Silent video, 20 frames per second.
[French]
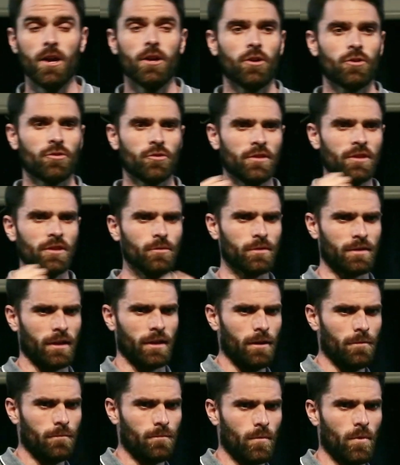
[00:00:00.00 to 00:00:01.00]
Quand je fais tout
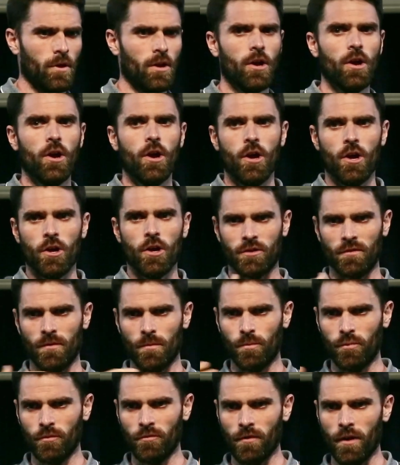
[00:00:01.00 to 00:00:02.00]
ça, je vais
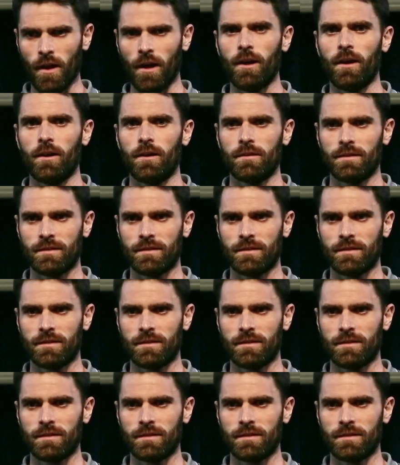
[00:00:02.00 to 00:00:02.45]
pouvoir